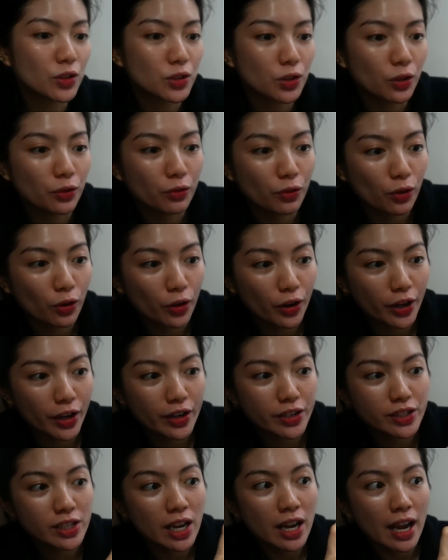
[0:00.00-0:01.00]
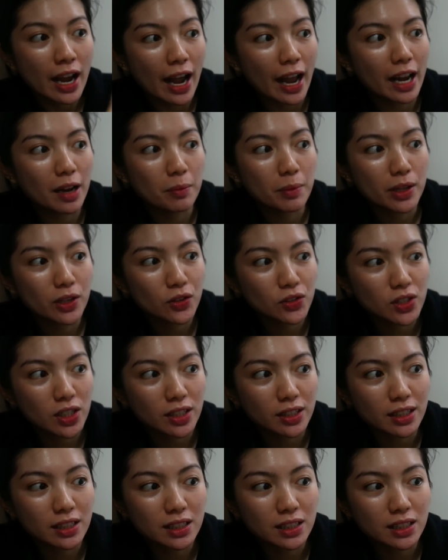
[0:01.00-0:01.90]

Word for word: So, of course, I'll be using